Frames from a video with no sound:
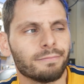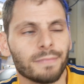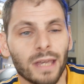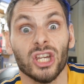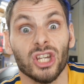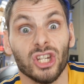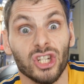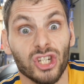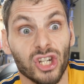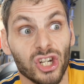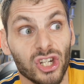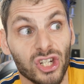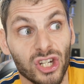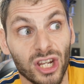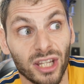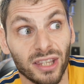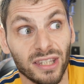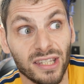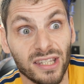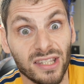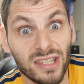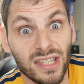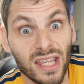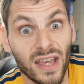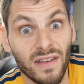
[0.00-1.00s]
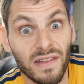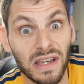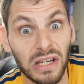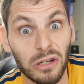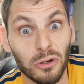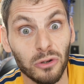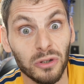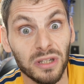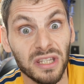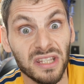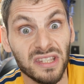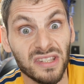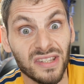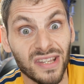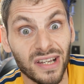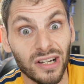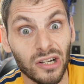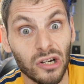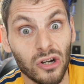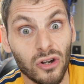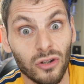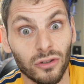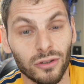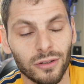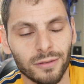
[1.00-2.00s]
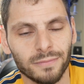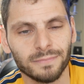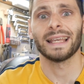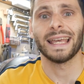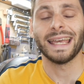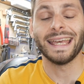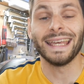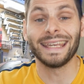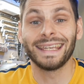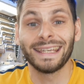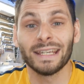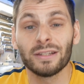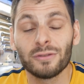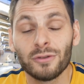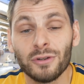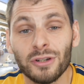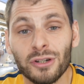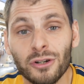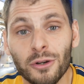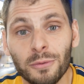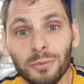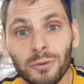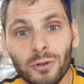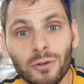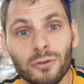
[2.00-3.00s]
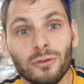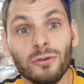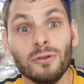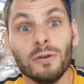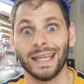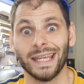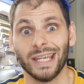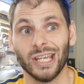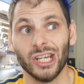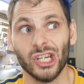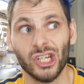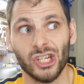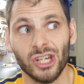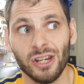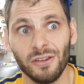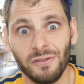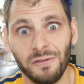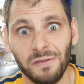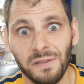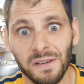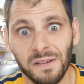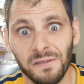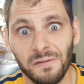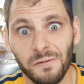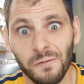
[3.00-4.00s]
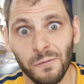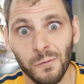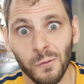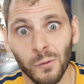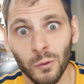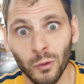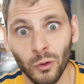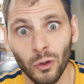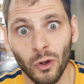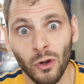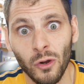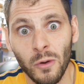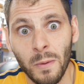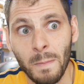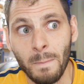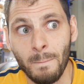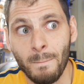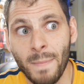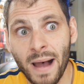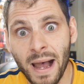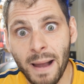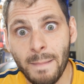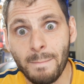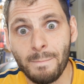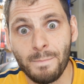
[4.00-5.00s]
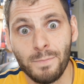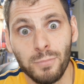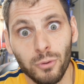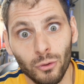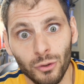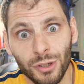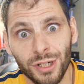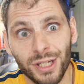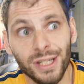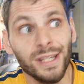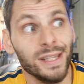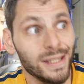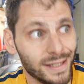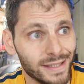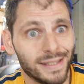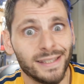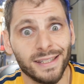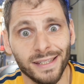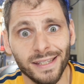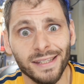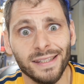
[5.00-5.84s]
J'ai déjà testé avec le kit 50. Et qu'est-ce que j'ai obtenu J'ai fait fondre ma bougie. Si,